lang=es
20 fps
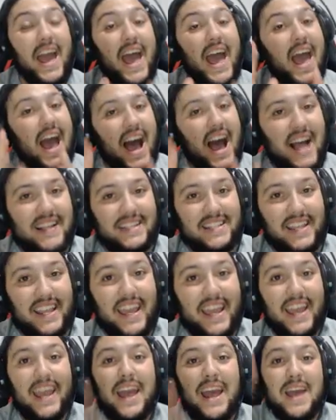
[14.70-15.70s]
Así
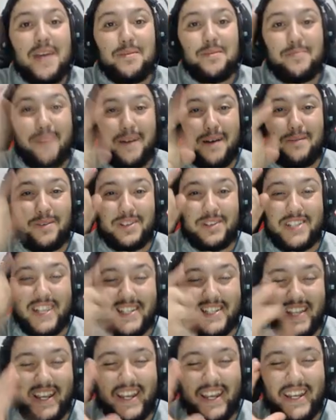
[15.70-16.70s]
que vamos a
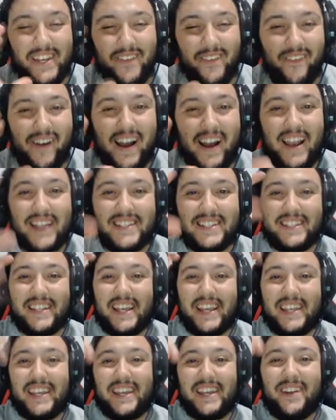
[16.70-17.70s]
seguir igual Así
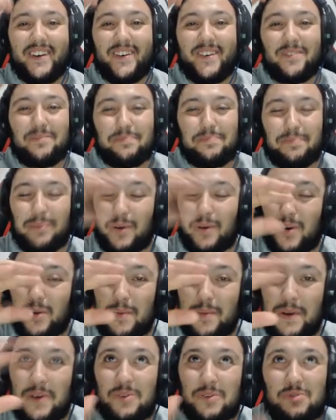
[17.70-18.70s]
que quiero por lo
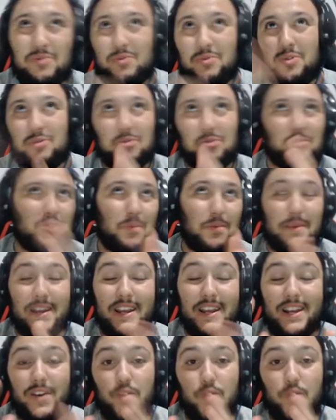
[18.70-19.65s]
menos unos 8.000,